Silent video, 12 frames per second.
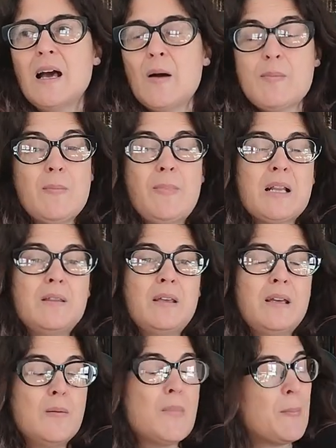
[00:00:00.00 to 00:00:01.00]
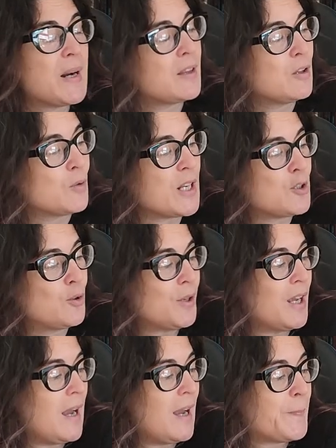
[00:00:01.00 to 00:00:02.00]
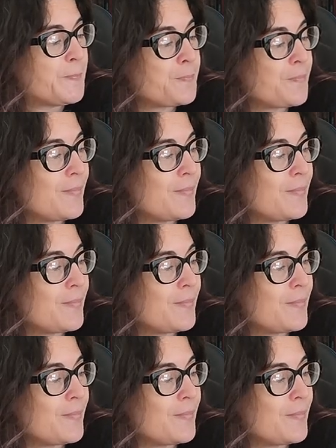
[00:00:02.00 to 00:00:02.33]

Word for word: A mí me, me ha parecido una historia